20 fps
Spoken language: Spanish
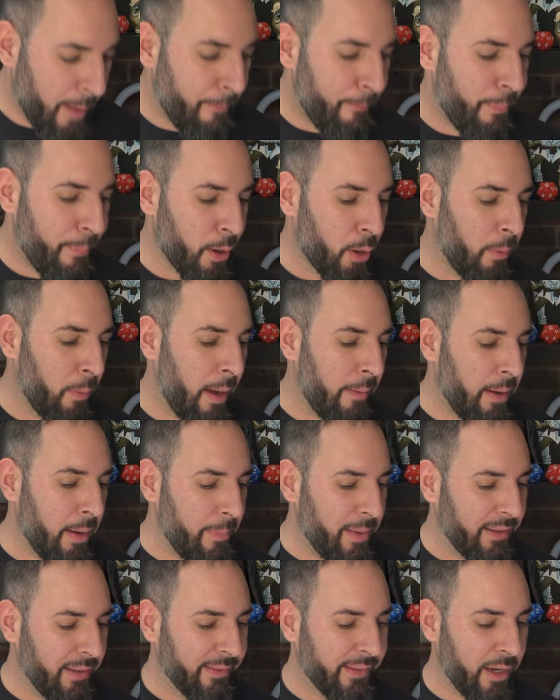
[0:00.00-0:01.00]

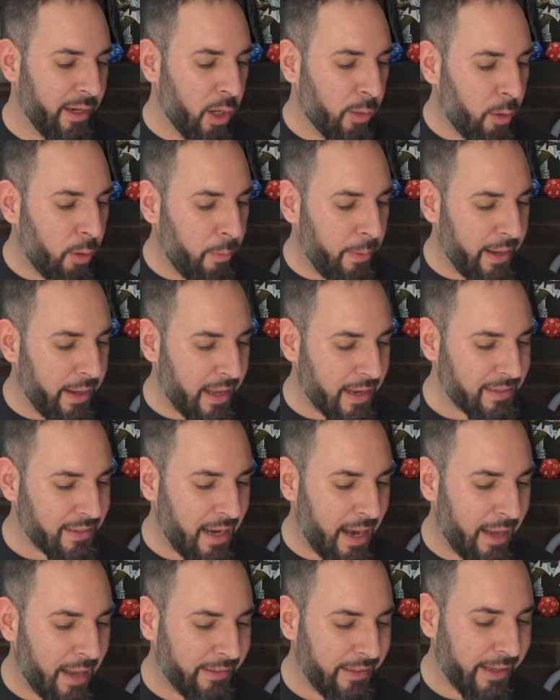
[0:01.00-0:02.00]
probablemente no volverías
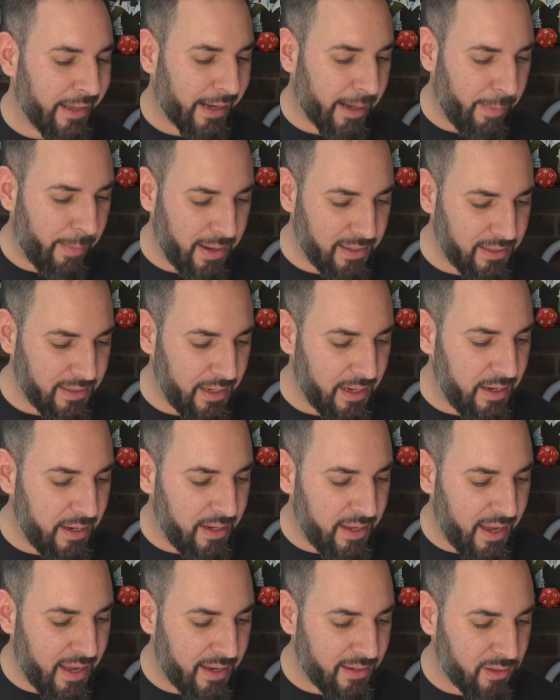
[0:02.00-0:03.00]
a la Tierra más,
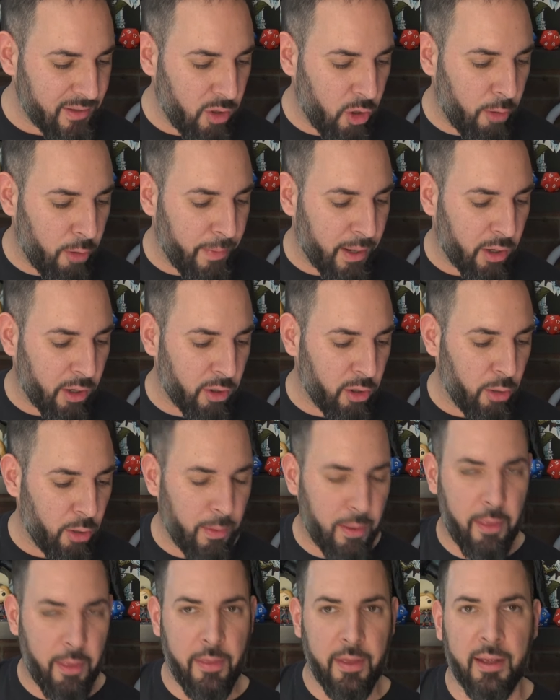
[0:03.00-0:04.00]
¿irías o mejor lo
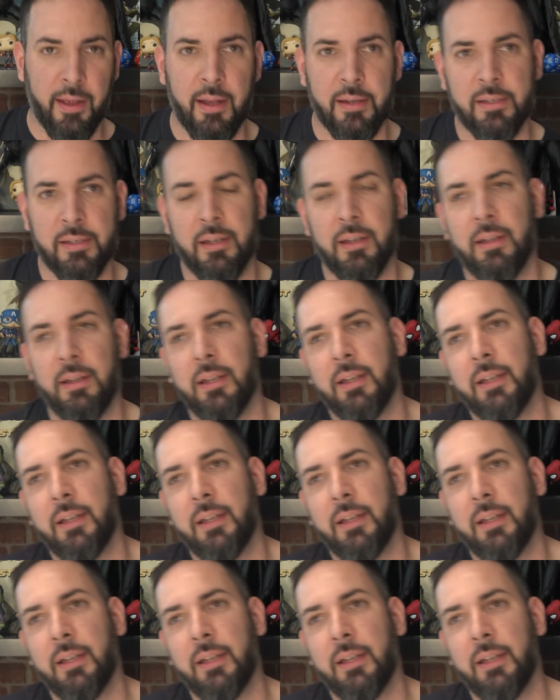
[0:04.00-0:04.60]
ves desde casa?